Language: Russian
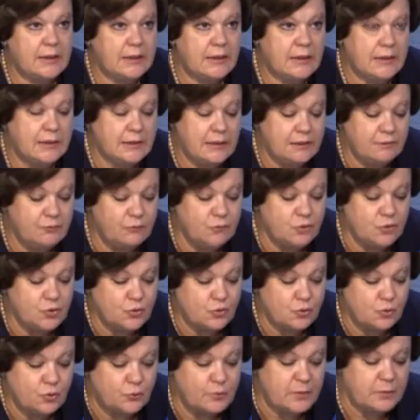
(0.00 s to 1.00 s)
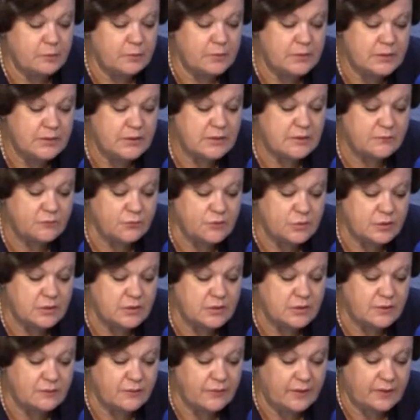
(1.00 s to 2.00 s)
для того, чтобы мы сегодня
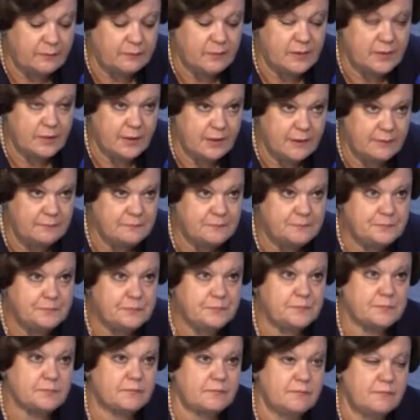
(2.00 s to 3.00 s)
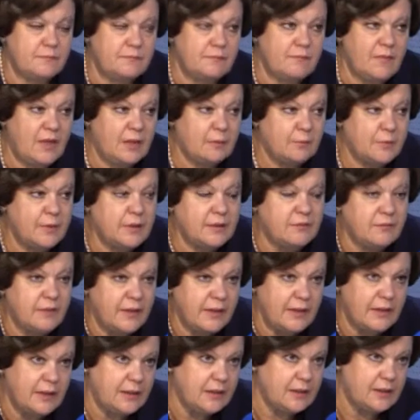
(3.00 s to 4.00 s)
с вами, да,
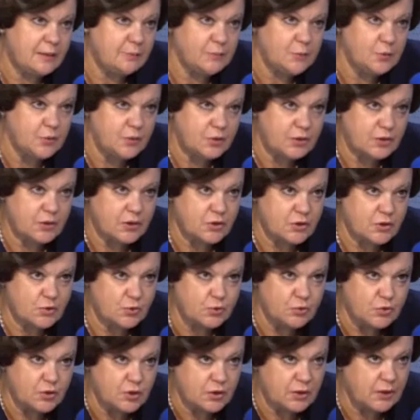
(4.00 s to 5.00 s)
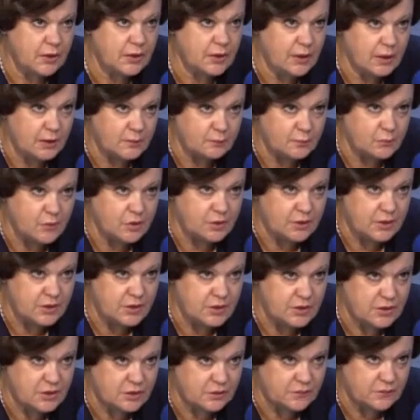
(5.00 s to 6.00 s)
поговорили и поняли, что же и как будет
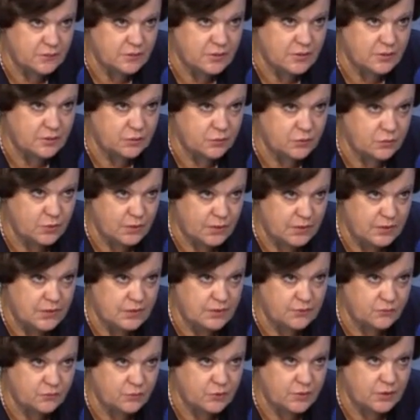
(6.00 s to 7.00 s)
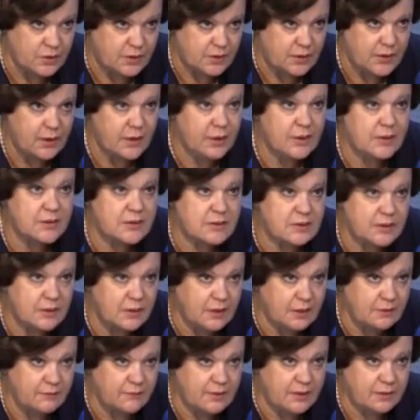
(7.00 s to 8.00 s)
рассчитываться у нас сегодня
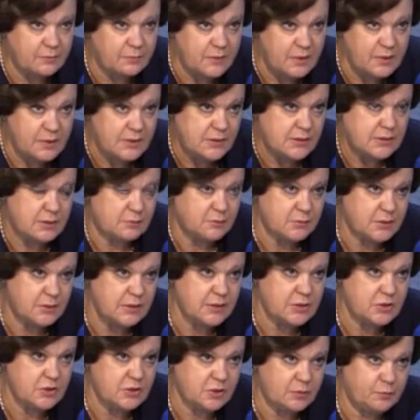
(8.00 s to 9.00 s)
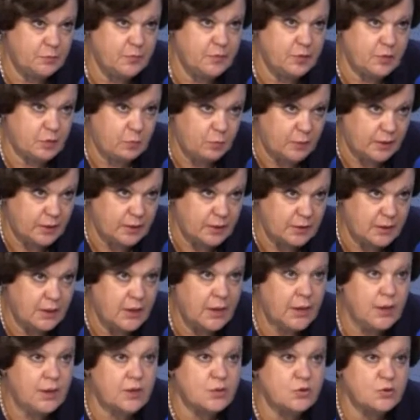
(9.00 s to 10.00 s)
страховая пенсия, мы должны понимать,
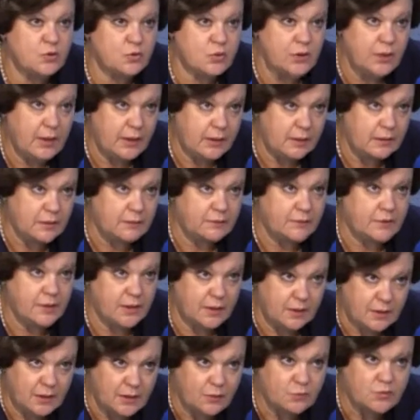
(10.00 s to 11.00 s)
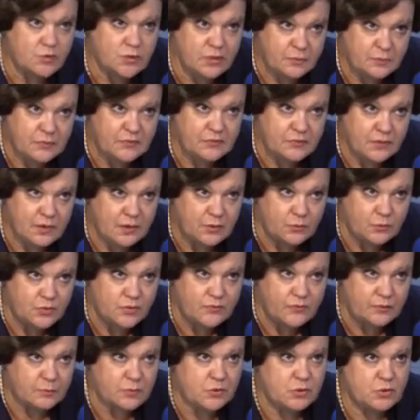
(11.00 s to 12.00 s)
что для этого, как я уже и повторюсь
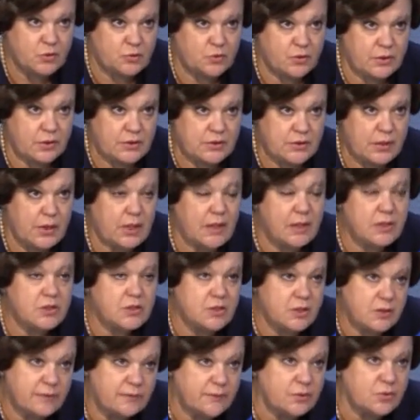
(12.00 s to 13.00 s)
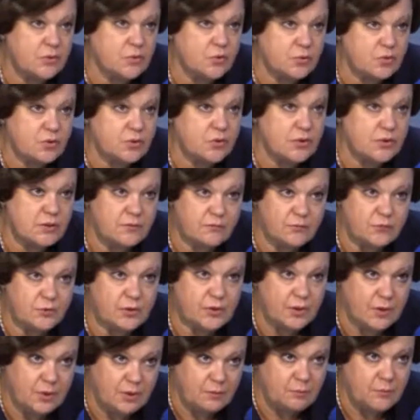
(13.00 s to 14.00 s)
вам еще раз, человек должен
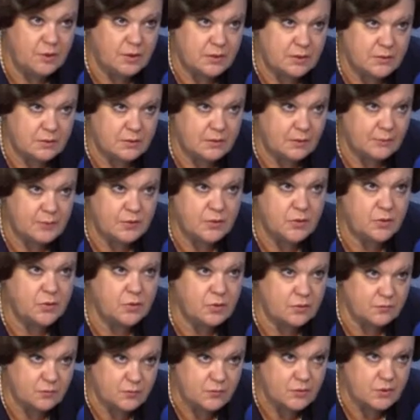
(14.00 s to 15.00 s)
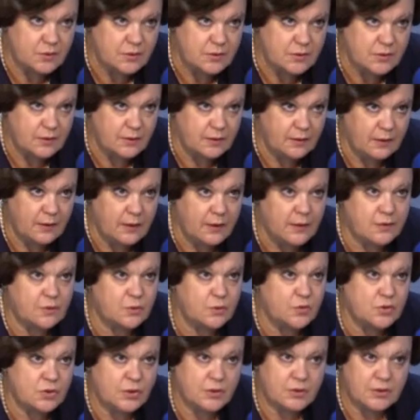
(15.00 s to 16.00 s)
сегодня иметь определенный возраст. То
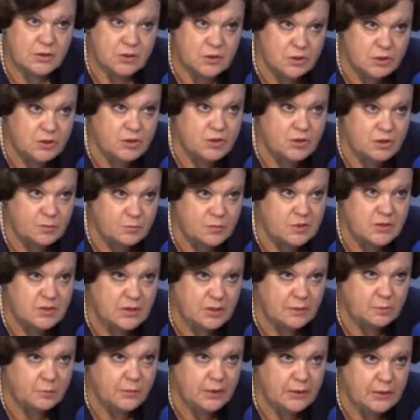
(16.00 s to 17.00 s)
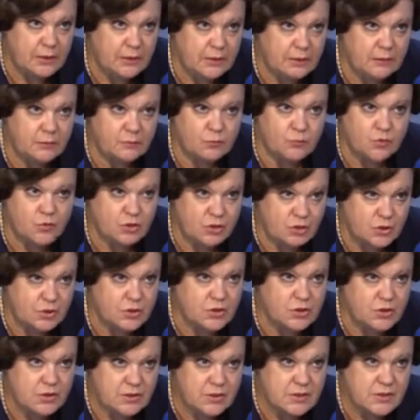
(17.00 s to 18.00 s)
есть это женщина 55 лет, мужчина
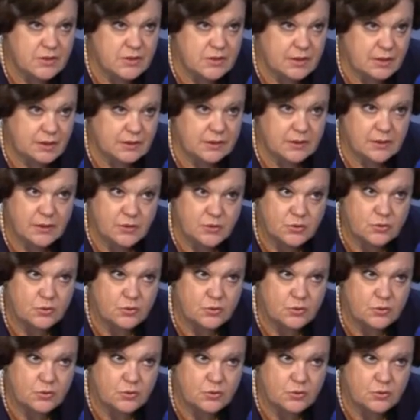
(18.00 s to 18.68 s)
60. И хочу...